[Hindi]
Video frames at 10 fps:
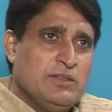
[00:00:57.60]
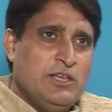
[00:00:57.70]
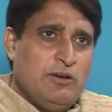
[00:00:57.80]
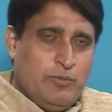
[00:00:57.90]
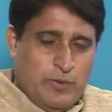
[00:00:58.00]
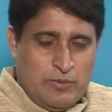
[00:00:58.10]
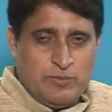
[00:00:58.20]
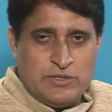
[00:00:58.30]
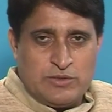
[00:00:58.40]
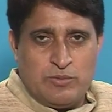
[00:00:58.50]
देव
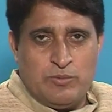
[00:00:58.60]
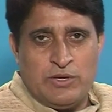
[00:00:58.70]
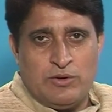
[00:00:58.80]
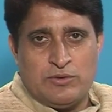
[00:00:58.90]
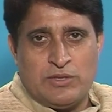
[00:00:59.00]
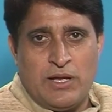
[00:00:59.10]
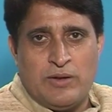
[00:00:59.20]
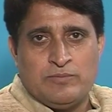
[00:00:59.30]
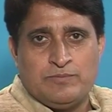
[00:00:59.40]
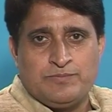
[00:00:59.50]
फिल्म जिसमें मैं हीरो
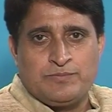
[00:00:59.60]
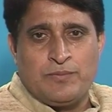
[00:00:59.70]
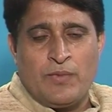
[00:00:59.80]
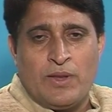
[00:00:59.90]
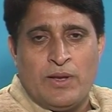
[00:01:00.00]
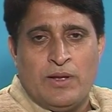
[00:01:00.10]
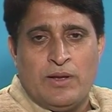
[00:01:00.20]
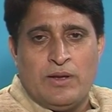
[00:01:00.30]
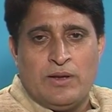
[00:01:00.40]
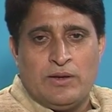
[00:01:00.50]
था
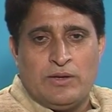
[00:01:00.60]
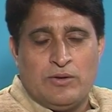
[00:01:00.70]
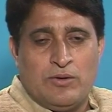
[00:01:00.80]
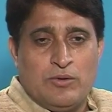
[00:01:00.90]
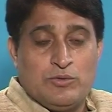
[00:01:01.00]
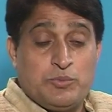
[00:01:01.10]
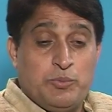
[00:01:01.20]
हीरो उस